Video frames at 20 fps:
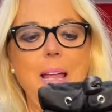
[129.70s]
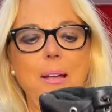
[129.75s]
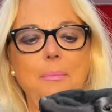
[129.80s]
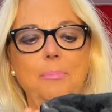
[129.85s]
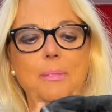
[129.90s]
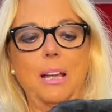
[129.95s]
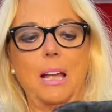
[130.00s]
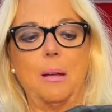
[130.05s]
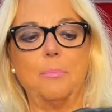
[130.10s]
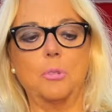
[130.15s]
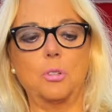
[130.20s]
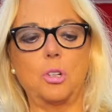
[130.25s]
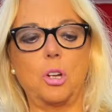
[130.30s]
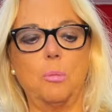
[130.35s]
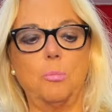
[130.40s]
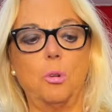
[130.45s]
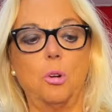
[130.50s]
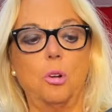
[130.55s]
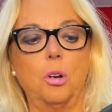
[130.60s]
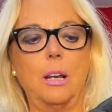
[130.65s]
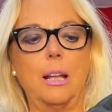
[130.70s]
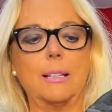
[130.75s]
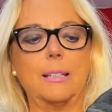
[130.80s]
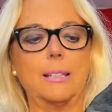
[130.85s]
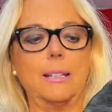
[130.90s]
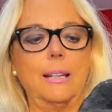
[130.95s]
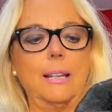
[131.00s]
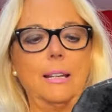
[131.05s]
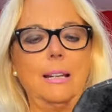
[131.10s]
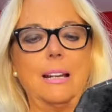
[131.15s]
digamos, como las
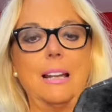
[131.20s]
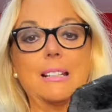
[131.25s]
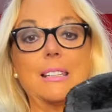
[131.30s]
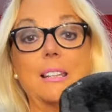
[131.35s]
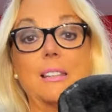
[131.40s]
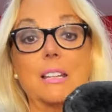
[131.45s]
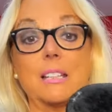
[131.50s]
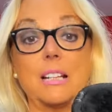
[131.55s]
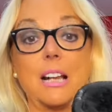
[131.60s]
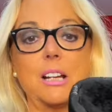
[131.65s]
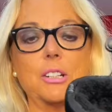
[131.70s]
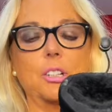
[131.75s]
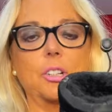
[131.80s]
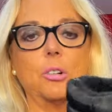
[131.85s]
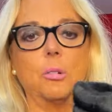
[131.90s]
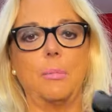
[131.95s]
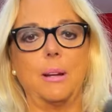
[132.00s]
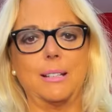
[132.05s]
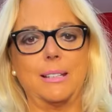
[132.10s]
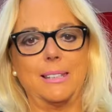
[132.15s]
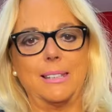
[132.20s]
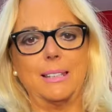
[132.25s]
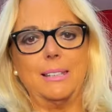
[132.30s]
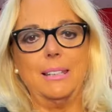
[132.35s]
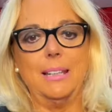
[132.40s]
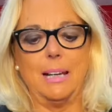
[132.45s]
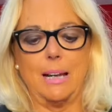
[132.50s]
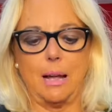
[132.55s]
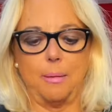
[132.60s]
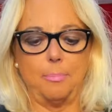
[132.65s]
de, las de descanso, más
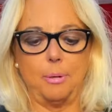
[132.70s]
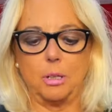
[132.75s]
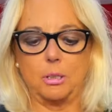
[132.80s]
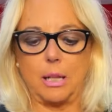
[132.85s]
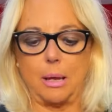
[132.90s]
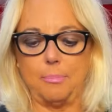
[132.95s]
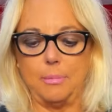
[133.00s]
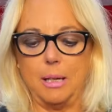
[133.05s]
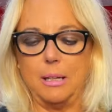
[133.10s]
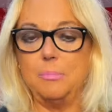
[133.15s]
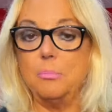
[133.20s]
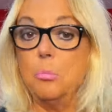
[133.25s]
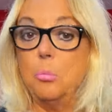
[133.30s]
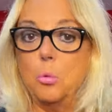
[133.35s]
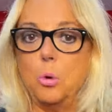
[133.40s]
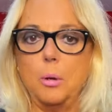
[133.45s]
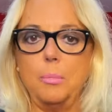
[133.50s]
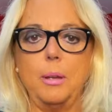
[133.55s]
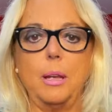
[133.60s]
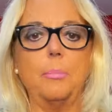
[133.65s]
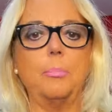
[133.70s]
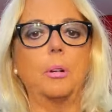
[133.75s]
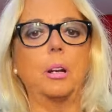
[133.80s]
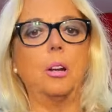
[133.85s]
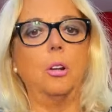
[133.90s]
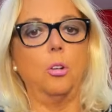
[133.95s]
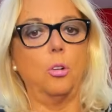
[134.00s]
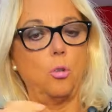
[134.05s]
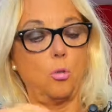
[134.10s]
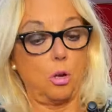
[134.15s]
técnica. Pero también muy bien, porque
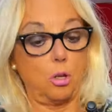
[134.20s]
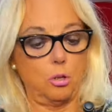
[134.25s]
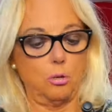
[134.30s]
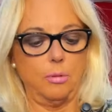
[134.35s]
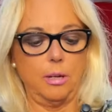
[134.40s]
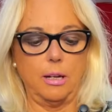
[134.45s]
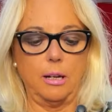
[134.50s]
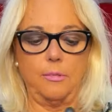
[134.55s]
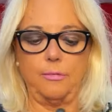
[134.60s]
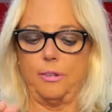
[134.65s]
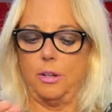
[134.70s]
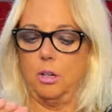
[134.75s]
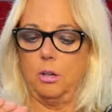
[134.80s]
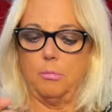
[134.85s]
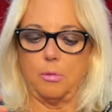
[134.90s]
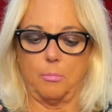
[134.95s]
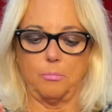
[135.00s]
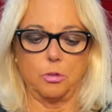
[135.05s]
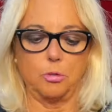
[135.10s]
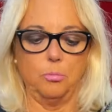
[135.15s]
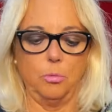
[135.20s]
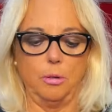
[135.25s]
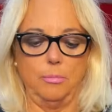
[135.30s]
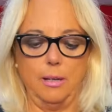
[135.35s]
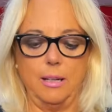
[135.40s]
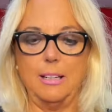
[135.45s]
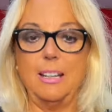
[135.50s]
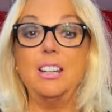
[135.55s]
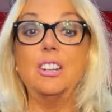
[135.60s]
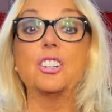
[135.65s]
luego cuando viene el frío vamos muy
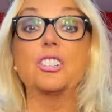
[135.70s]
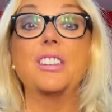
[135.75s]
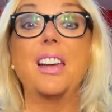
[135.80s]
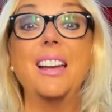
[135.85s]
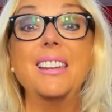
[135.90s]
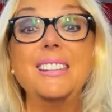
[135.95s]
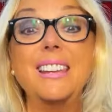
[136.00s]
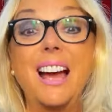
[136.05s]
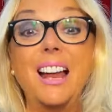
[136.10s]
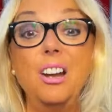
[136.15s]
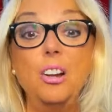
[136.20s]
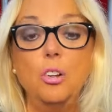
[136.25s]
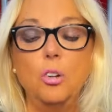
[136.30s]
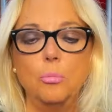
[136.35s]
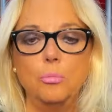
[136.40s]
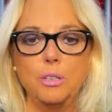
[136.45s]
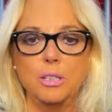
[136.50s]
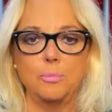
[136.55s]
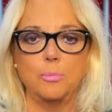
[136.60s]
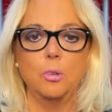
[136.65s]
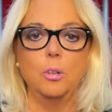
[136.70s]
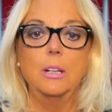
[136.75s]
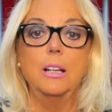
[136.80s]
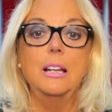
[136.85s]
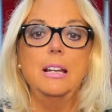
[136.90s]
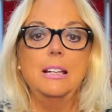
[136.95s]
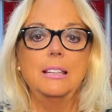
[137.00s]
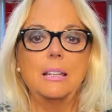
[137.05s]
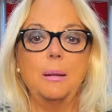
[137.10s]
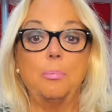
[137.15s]
bien y nos da ya lo mismo.
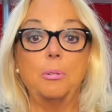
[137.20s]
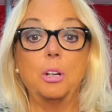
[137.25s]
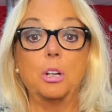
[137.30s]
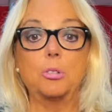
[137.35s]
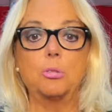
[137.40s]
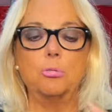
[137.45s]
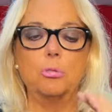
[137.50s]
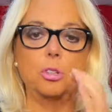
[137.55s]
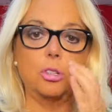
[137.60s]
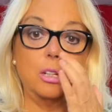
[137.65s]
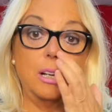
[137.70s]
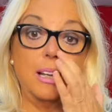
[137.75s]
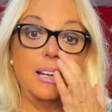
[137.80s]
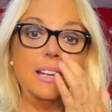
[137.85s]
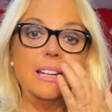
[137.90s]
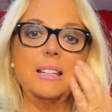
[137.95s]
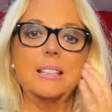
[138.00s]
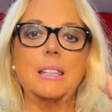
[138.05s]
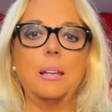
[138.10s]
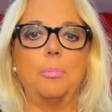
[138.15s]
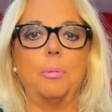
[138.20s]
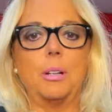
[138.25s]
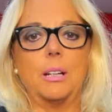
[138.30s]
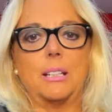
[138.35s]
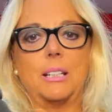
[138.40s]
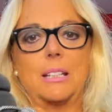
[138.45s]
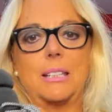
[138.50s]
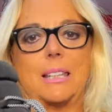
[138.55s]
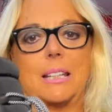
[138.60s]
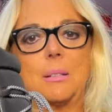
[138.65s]
Te pones unos leggings, te
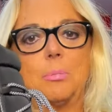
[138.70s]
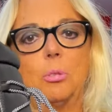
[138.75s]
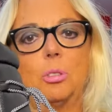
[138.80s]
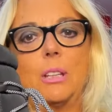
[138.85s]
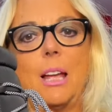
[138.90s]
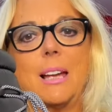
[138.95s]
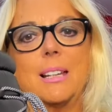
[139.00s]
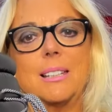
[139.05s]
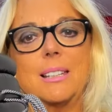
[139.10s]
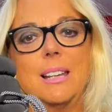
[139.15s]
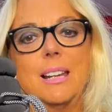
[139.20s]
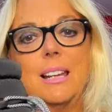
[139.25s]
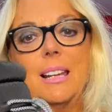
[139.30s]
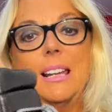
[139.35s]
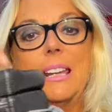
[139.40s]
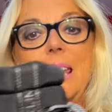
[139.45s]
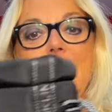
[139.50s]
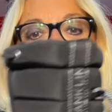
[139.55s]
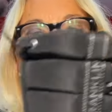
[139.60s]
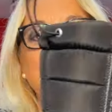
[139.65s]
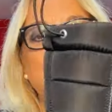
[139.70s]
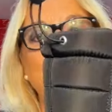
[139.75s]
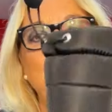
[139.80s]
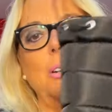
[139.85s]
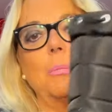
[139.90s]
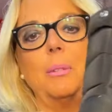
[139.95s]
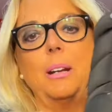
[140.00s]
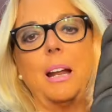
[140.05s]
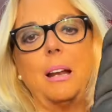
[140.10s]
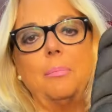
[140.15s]
pones estas botas y vas
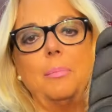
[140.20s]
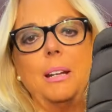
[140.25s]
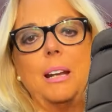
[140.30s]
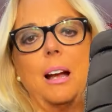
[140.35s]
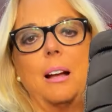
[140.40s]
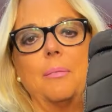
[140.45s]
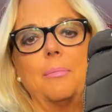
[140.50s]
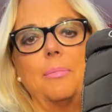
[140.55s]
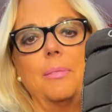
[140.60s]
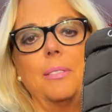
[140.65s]
fenomenal, mira